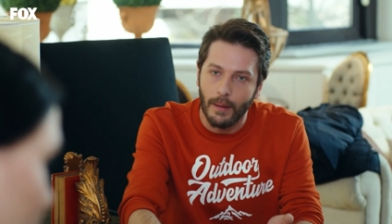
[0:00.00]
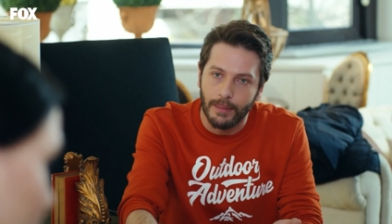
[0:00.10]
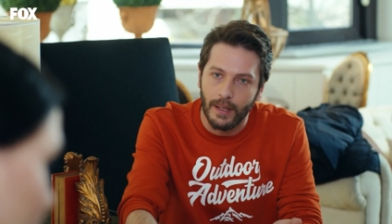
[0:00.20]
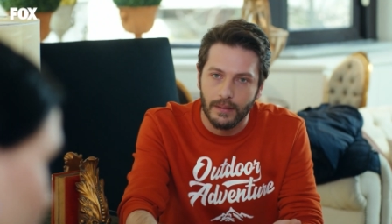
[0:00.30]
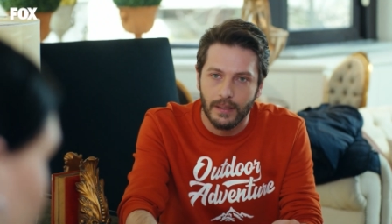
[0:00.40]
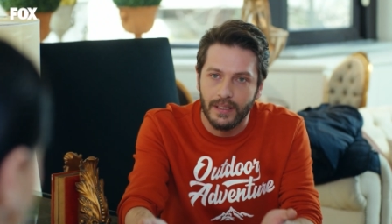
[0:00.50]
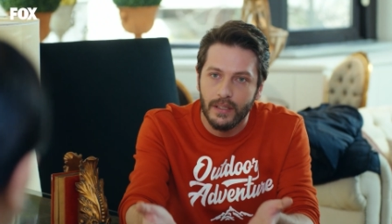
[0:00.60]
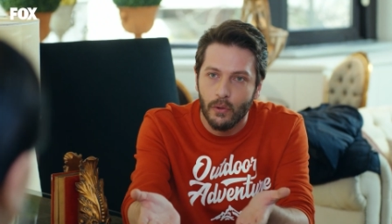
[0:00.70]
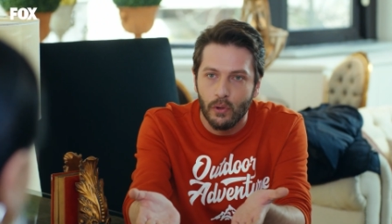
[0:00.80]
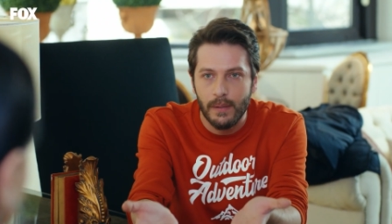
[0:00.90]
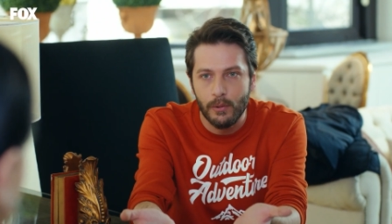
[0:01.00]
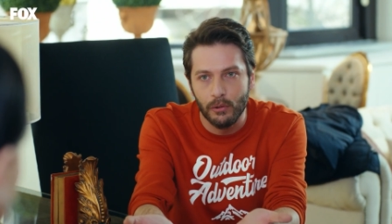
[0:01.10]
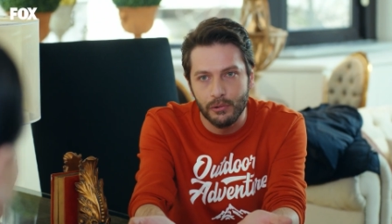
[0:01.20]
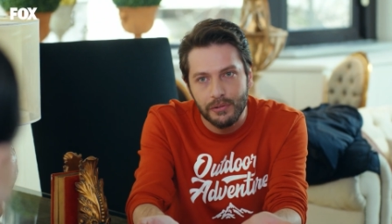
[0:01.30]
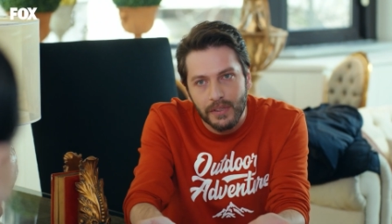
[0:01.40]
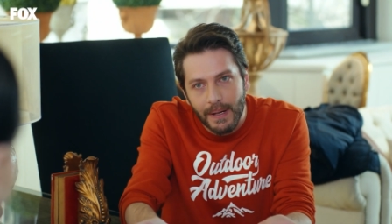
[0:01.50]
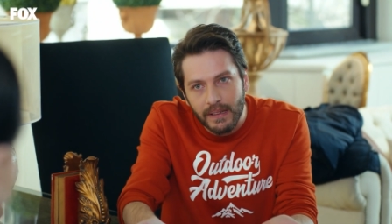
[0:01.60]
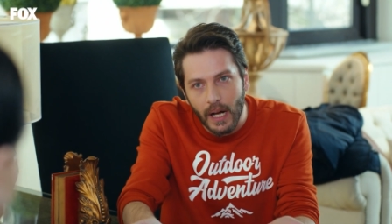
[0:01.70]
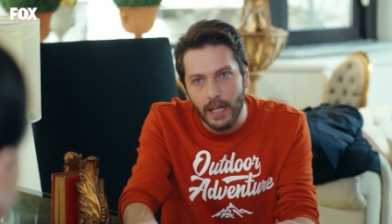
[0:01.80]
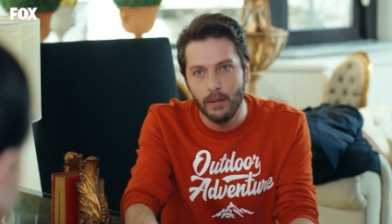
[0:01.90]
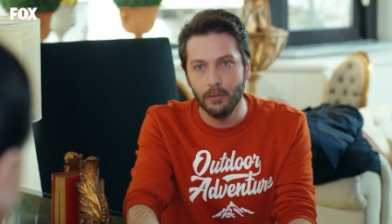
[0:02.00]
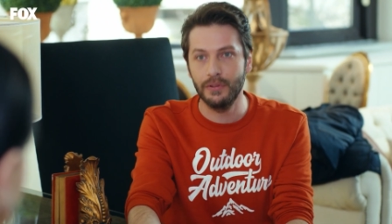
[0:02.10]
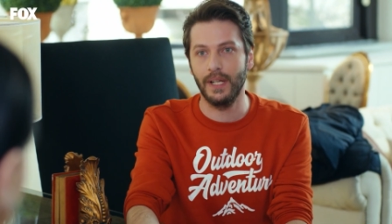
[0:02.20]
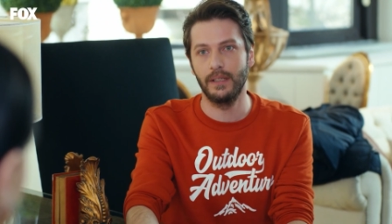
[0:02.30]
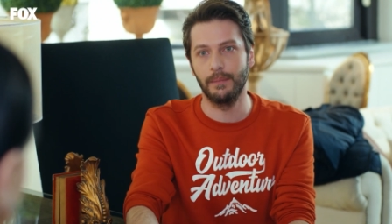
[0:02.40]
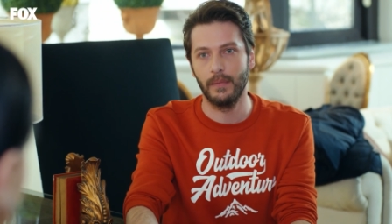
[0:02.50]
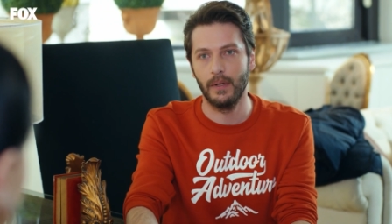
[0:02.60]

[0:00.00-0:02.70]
abla kadınla öyle bir konuştun ki ben de halloldu sandım.